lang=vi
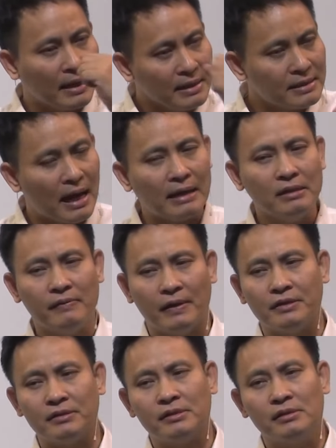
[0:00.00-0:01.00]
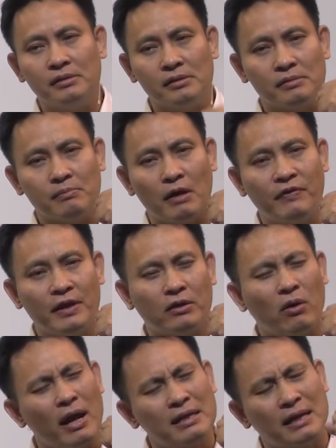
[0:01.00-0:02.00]
và anh đánh giá như vậy
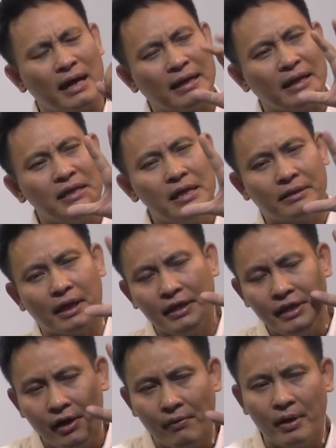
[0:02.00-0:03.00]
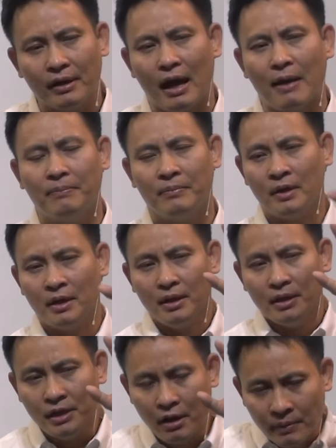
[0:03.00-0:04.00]
bởi vì có lẽ rằng anh đã nhìn thấy nhiều người
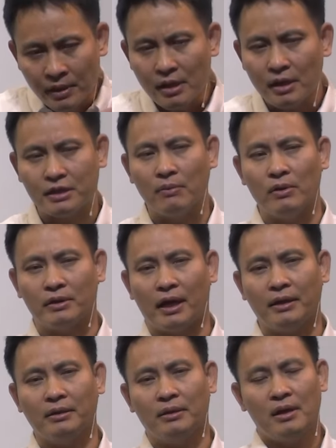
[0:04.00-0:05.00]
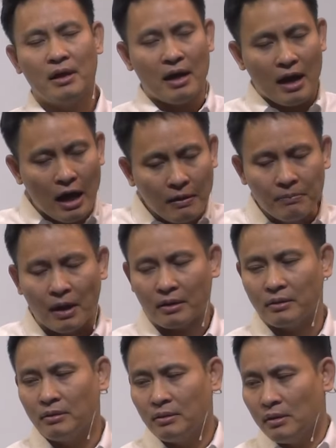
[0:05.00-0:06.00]
nam nhiều người nữ ở trong hội thánh
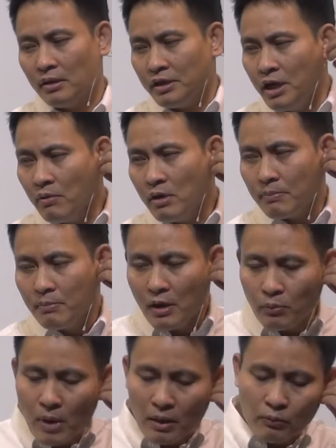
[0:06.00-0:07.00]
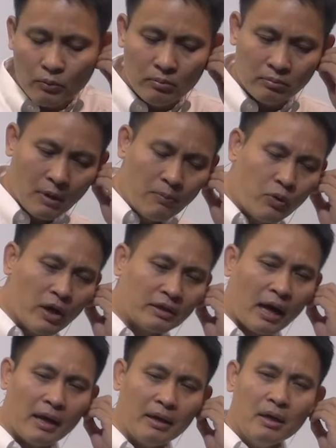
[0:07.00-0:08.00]
ăn mặc nhiều người bên, bên
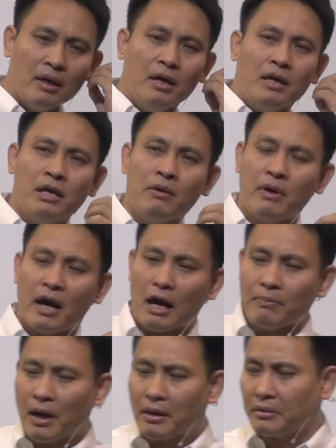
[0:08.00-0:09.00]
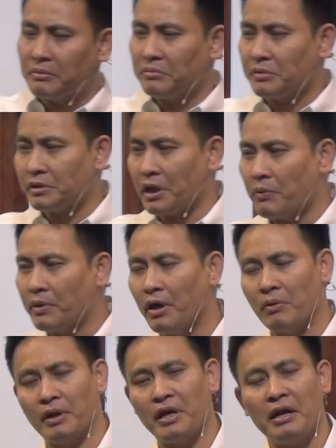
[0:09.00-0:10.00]
bấm khuyên tai nhiều người ăn mặc
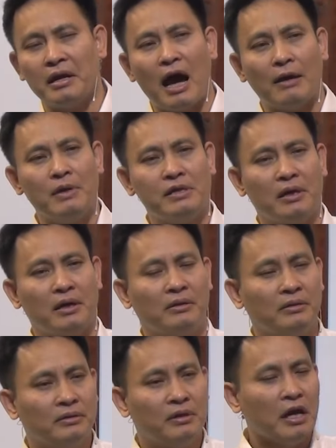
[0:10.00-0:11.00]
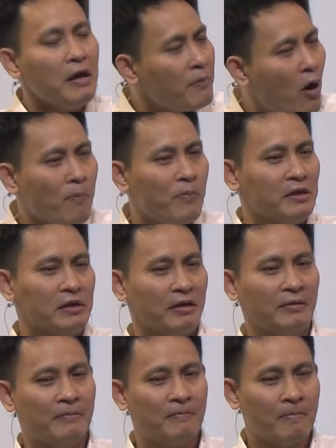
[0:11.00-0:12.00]
theo kiểu là hiện đại bây giờ hip
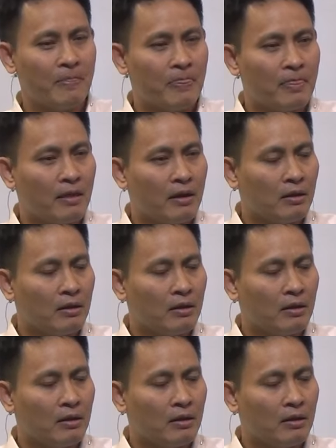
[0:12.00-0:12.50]
hop bây giờ